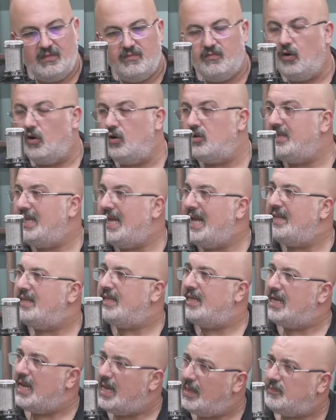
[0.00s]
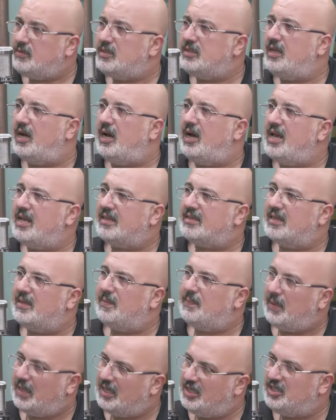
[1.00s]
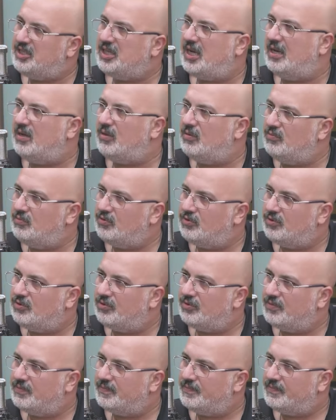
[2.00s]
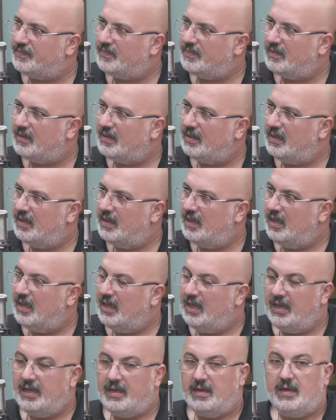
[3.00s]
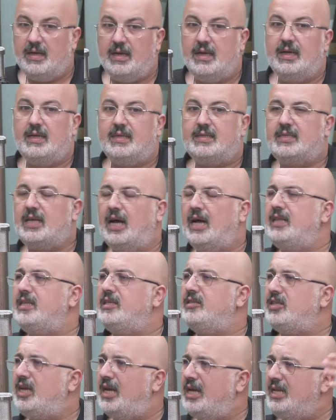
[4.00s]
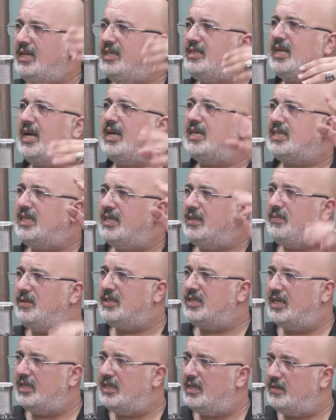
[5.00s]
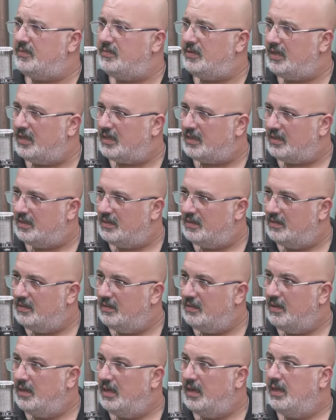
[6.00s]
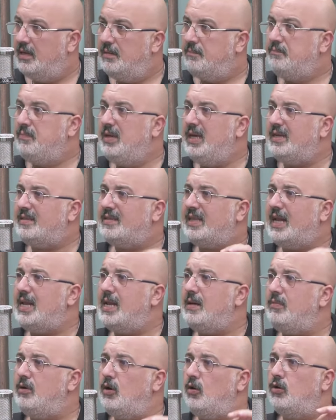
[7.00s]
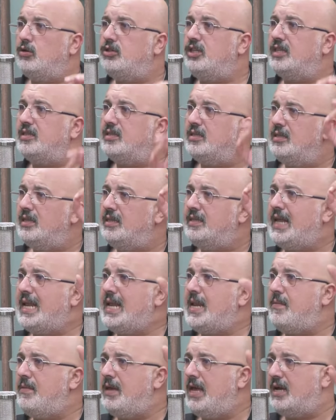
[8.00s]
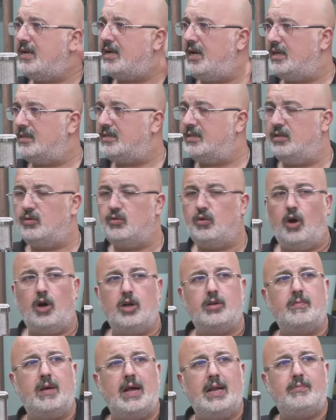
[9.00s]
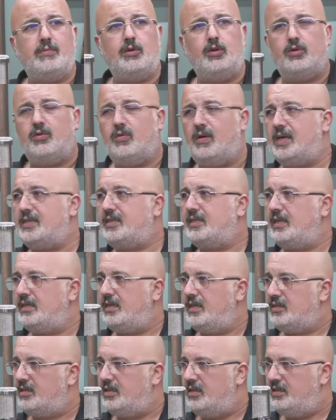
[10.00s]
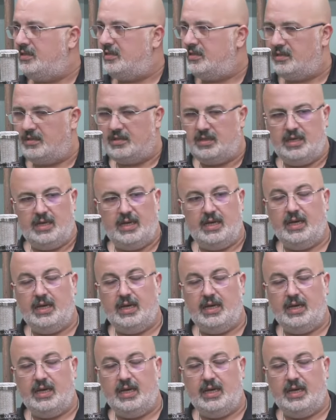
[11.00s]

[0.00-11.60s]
Ve o diyenlerin hepsi de hayatları perişan olmuştur. Sadece ehli zakiri bir kenara bırak. Bir talebe hocasını denemeye kalksın. Normal bir üniversitedesiniz.